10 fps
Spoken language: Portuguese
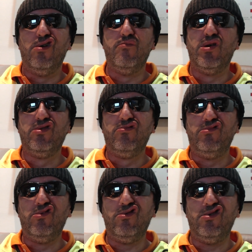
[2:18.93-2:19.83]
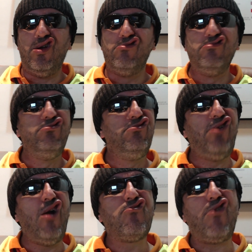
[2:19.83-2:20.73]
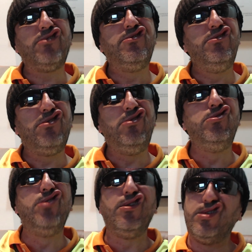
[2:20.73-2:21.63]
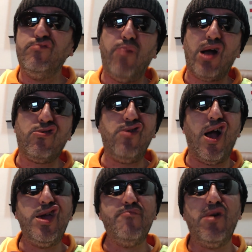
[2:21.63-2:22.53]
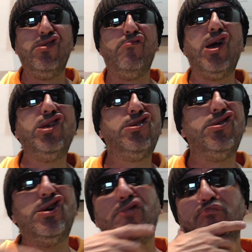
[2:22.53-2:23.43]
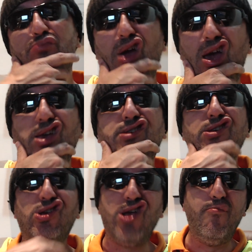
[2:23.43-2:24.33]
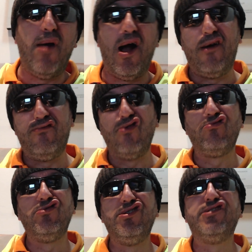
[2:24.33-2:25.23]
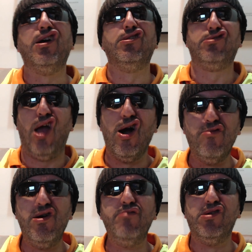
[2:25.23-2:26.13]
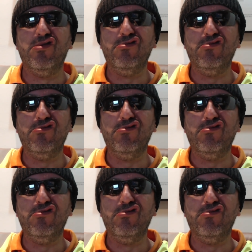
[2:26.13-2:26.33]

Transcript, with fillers: Mano, eu, eu quase entendi esse bagulho aí, mano, mas é, por que que se chama fogo de Santel, hein, mano?